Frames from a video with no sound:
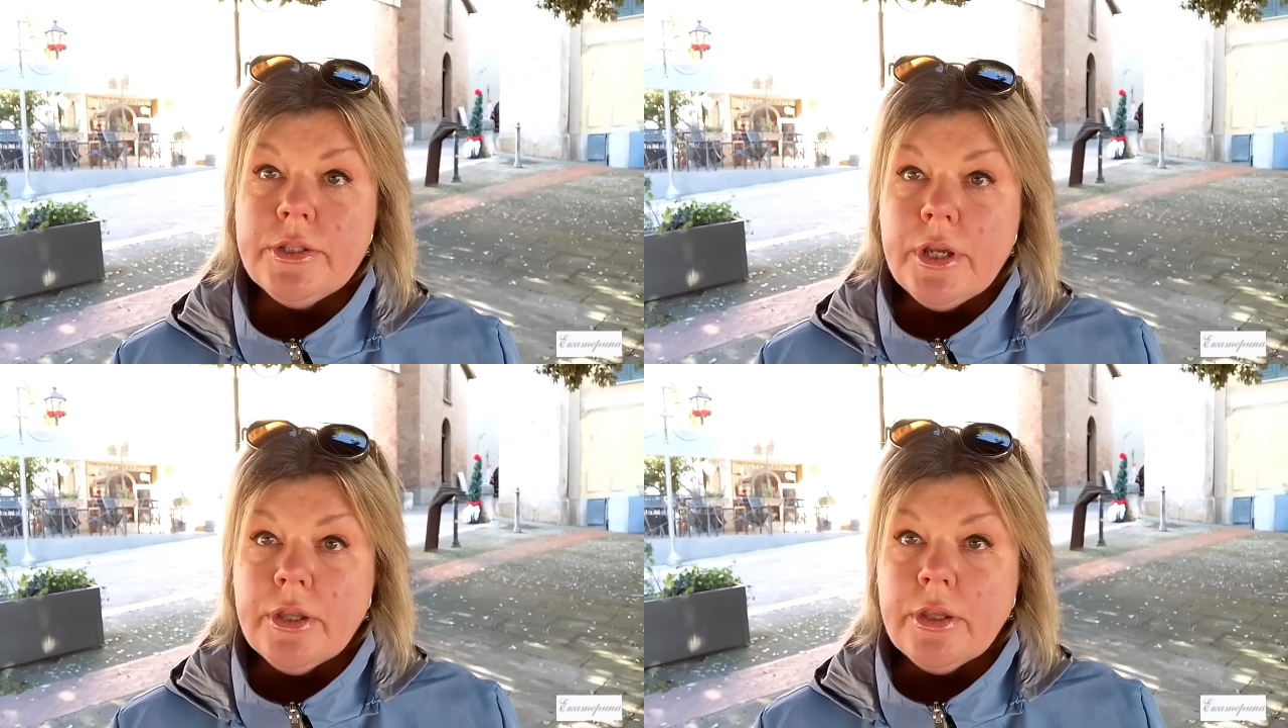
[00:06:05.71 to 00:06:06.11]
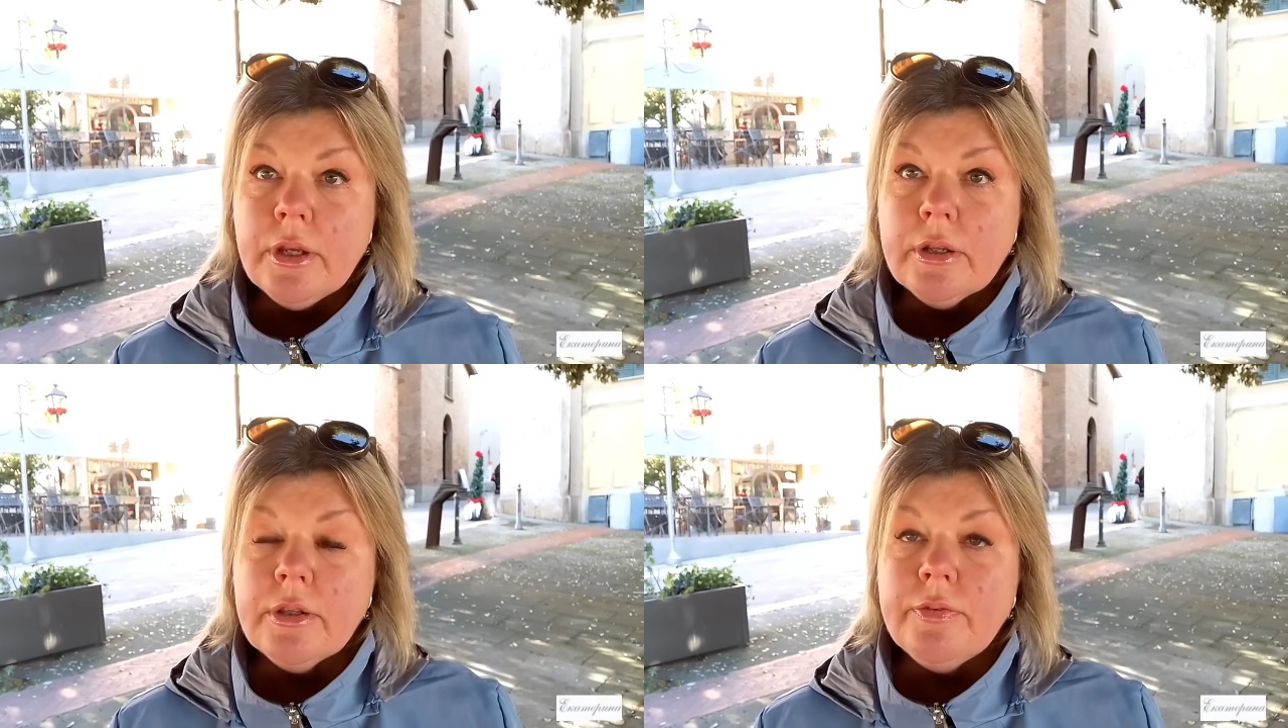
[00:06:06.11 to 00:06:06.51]

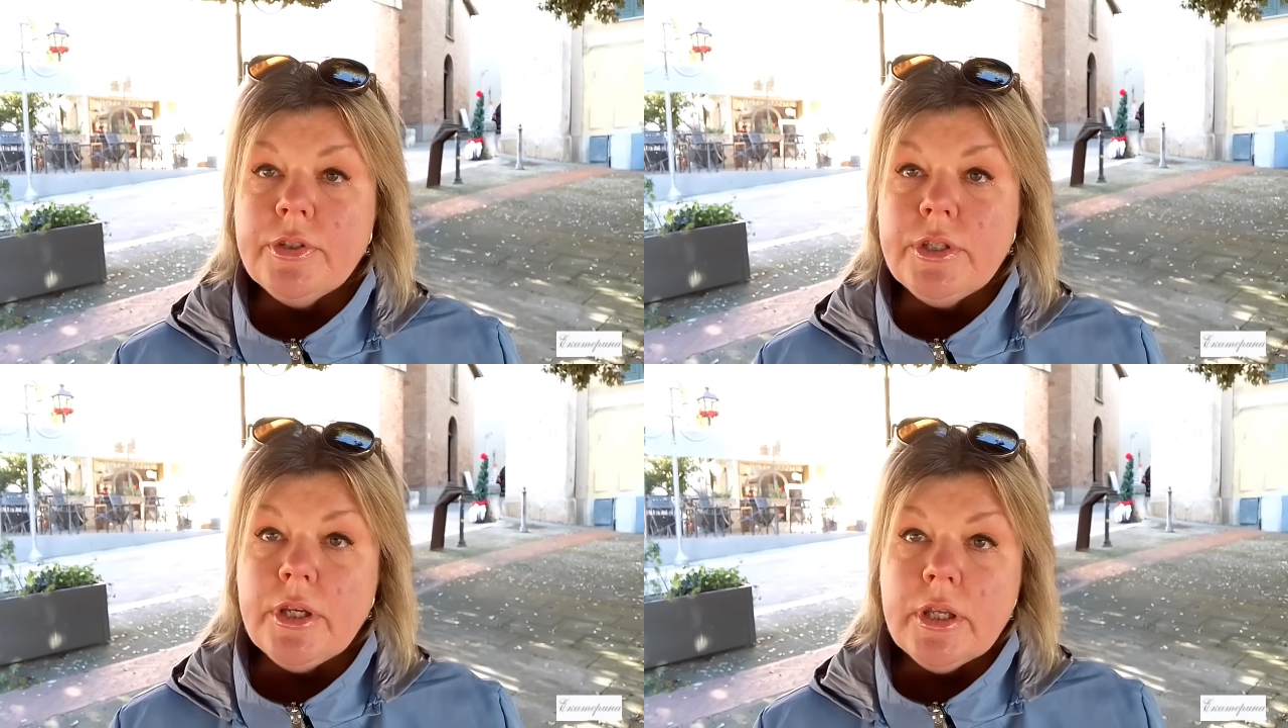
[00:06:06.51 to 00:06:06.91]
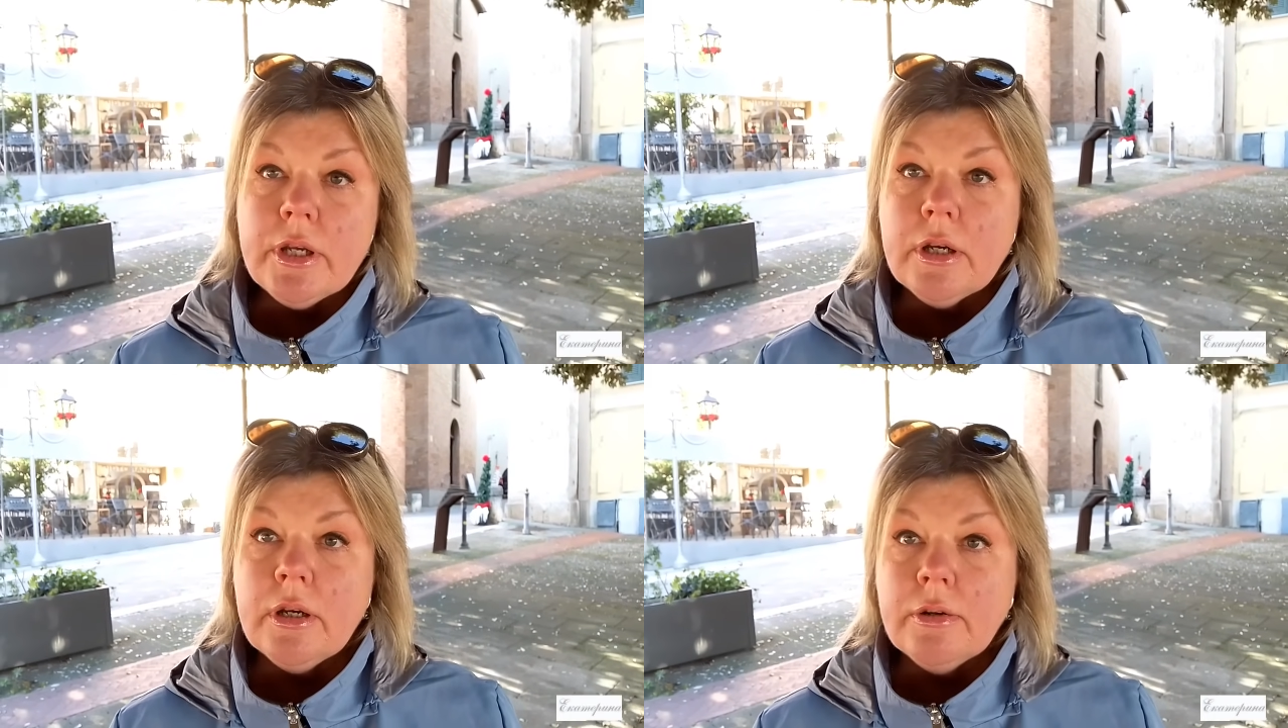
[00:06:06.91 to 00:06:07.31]
деньги на
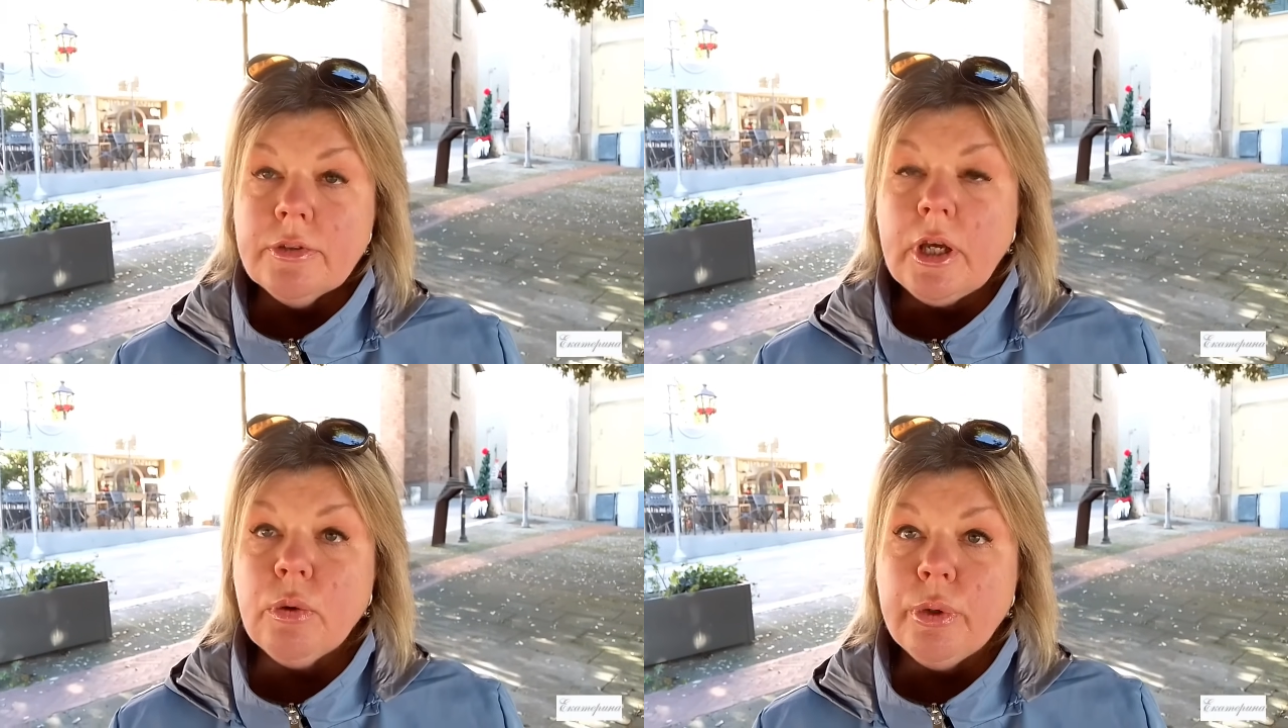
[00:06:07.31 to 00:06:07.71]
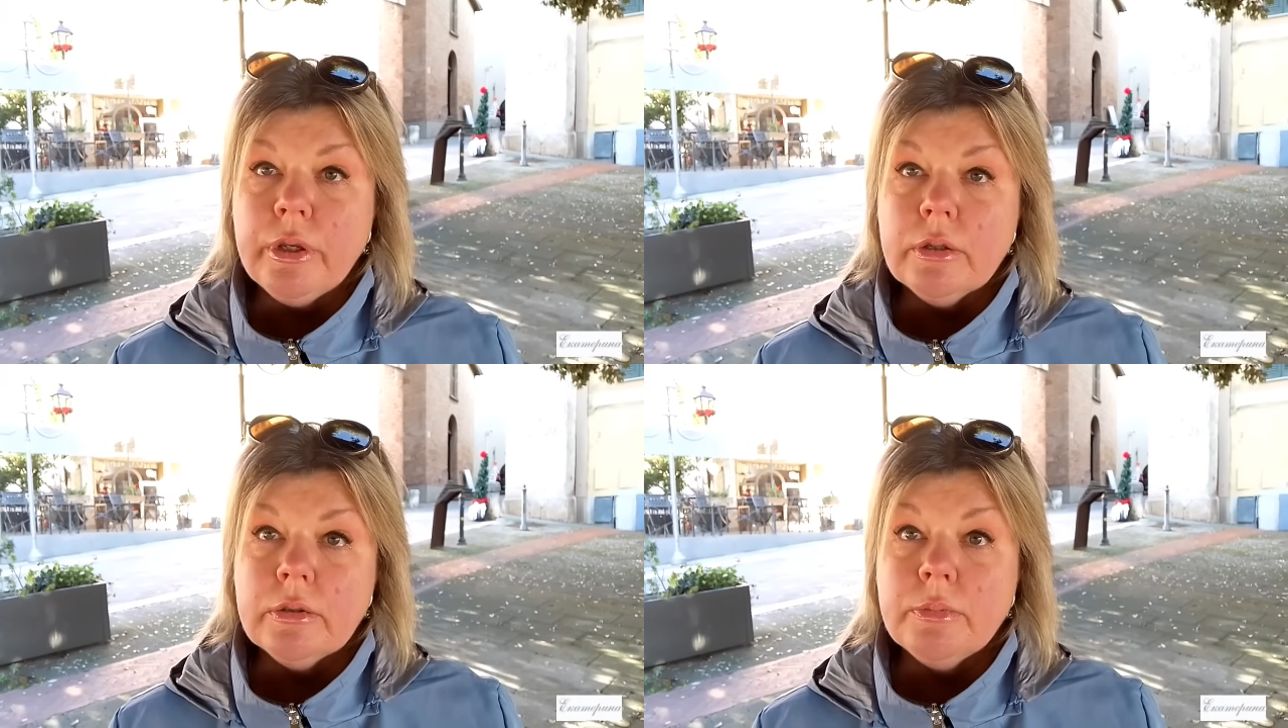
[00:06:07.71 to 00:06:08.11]
ведение Второй
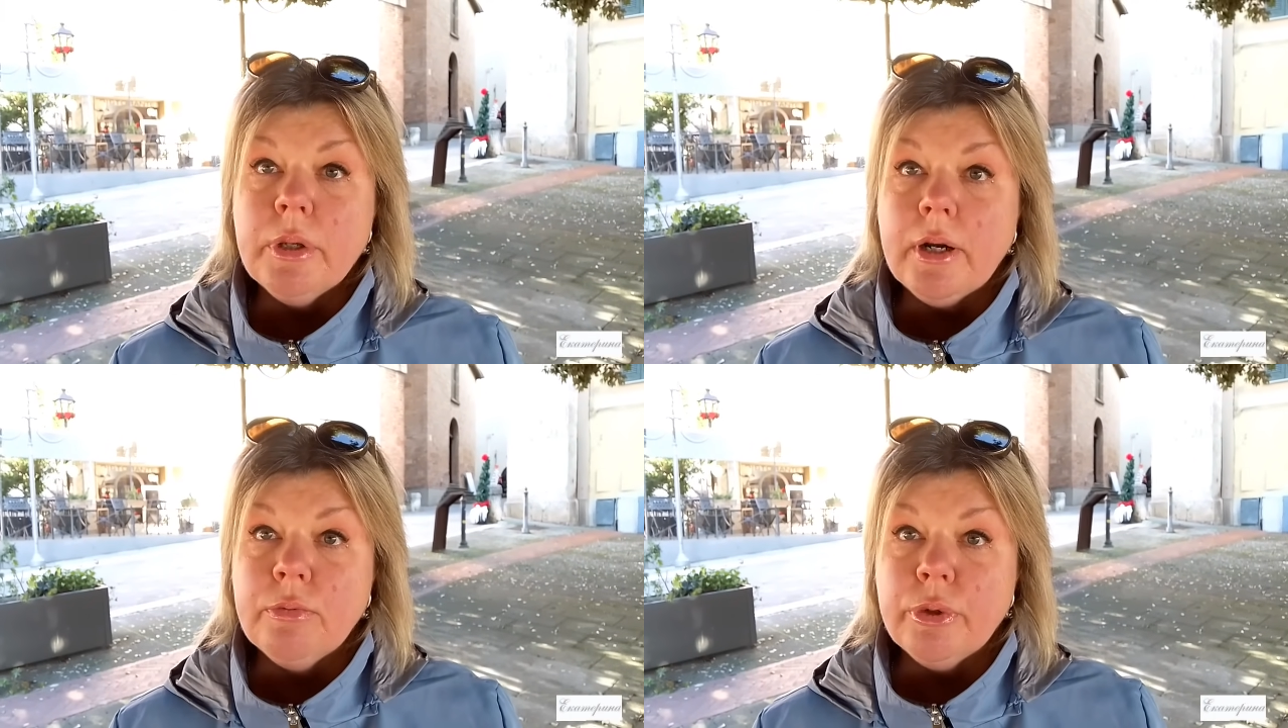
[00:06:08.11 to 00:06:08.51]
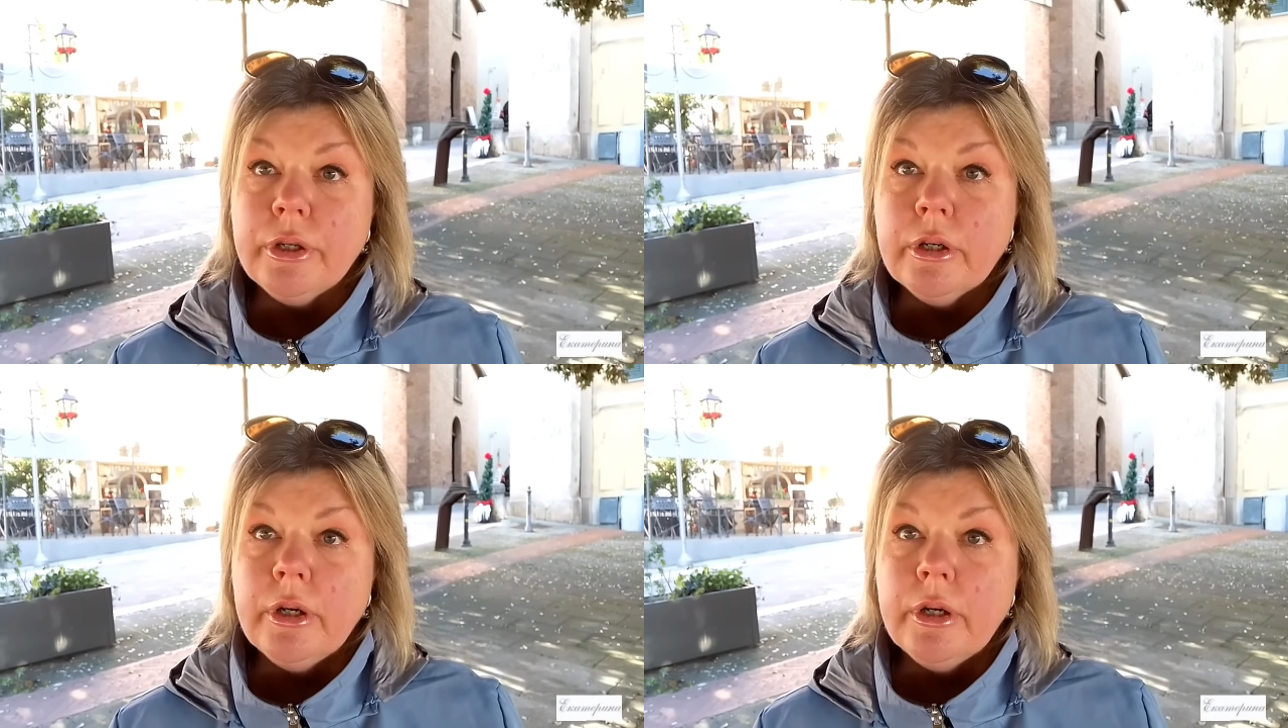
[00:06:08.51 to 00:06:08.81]
мировой.